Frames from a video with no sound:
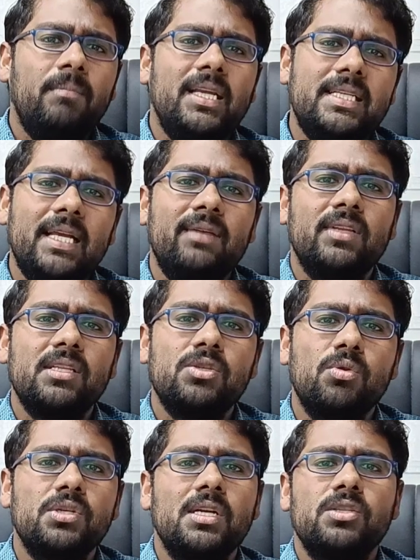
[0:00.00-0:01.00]
மீட்டிங் வந்து
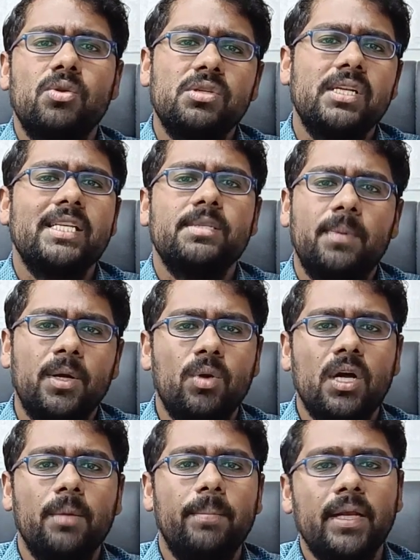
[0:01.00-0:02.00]
சோஷியல் சோஷியலைஸ்
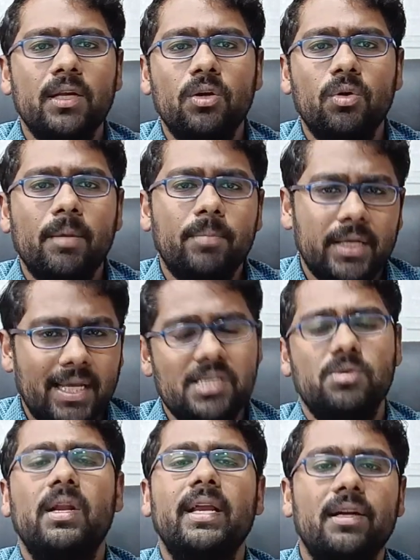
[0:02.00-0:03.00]
பண்ணுவாங்க பெண்களோட அப்போ
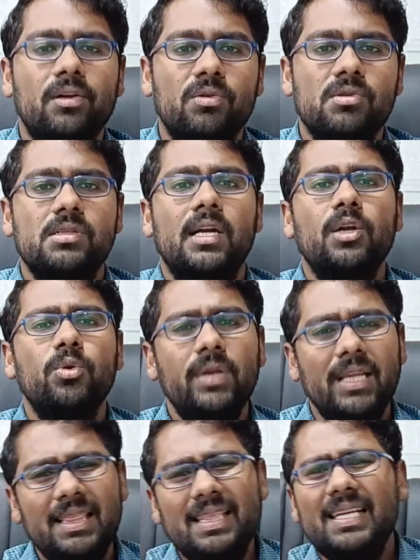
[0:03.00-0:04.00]
கேஷுவலாக இன்டர்கோர்ஸ்
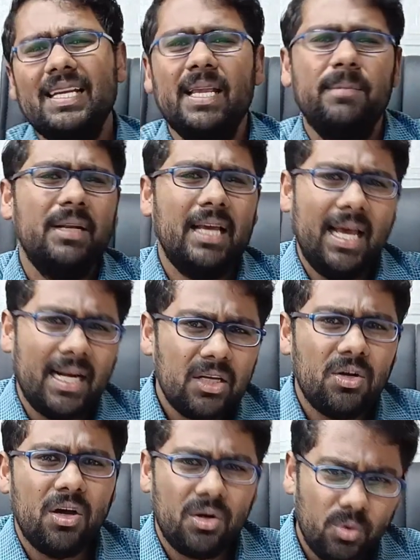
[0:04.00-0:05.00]
நடக்கும் இந்த டைமில்
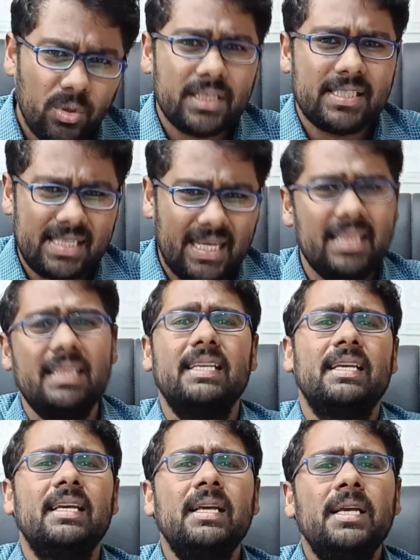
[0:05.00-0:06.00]
ஆல்கஹாலோடு சேர்ந்து